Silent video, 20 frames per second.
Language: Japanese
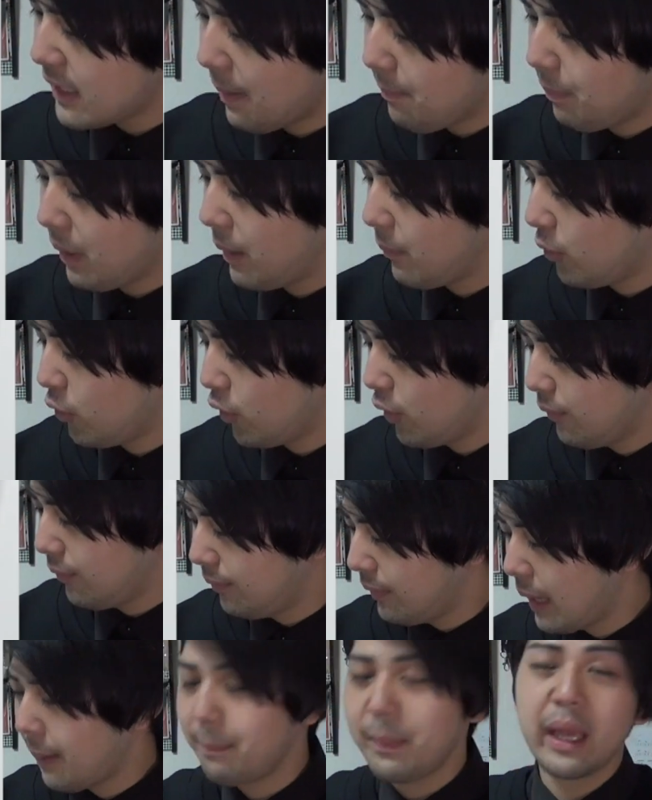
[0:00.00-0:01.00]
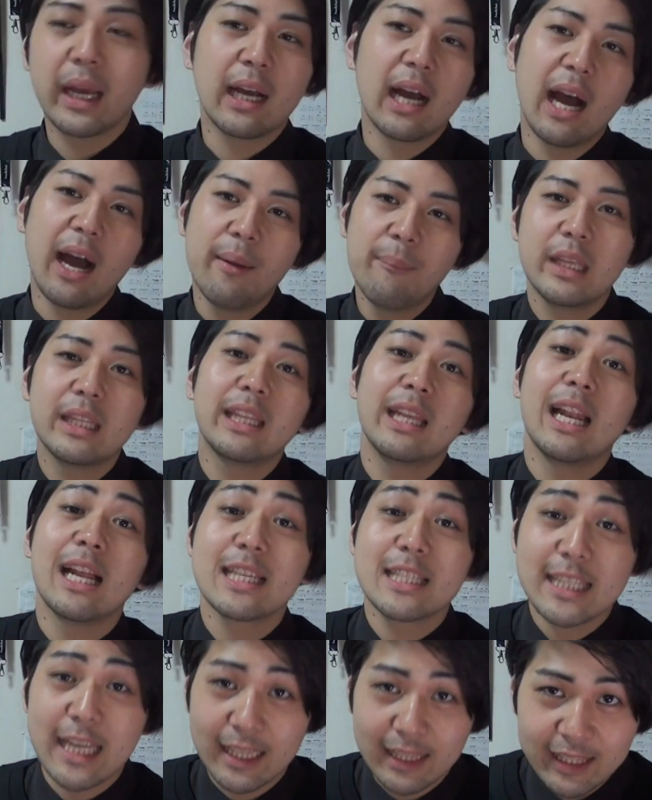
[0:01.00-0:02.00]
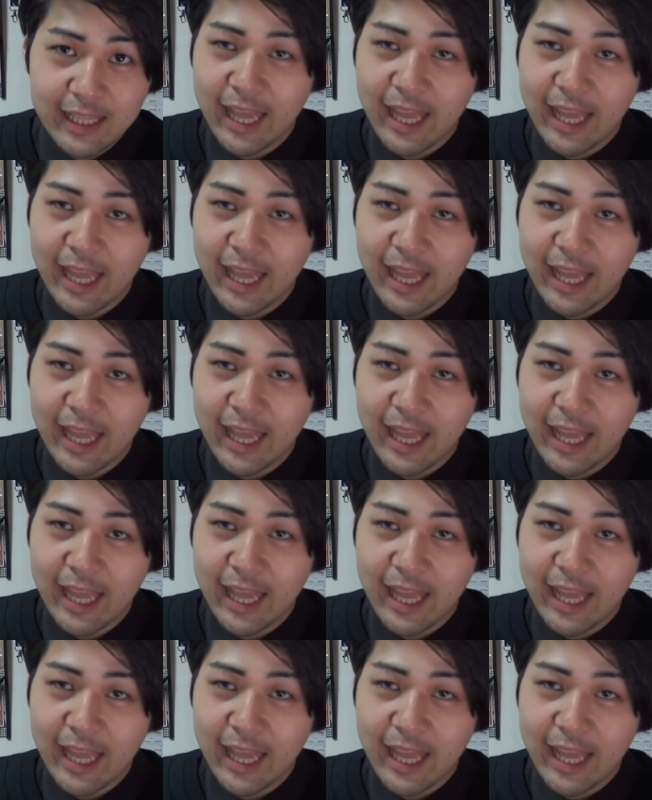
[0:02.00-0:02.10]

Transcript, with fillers: 先輩も何名か出てらっしゃっ